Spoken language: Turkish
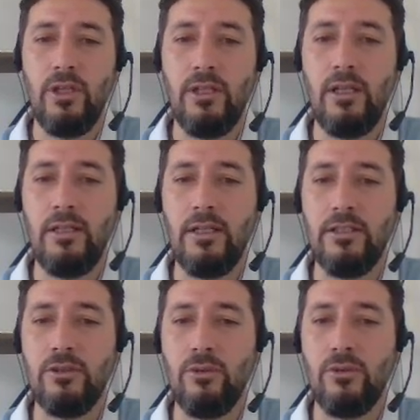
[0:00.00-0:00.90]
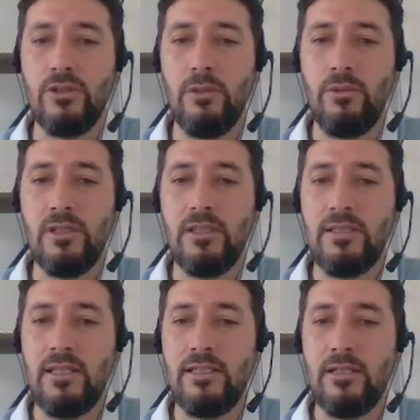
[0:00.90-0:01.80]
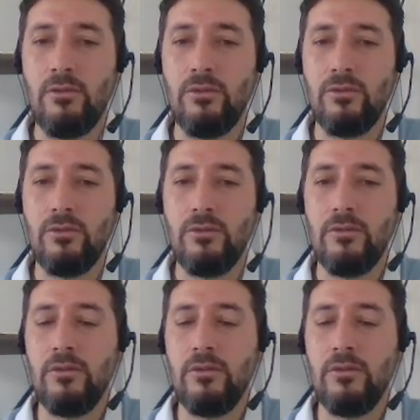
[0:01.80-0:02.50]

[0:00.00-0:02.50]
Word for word: Bu kenarlar eşit olursa burası 80 olur.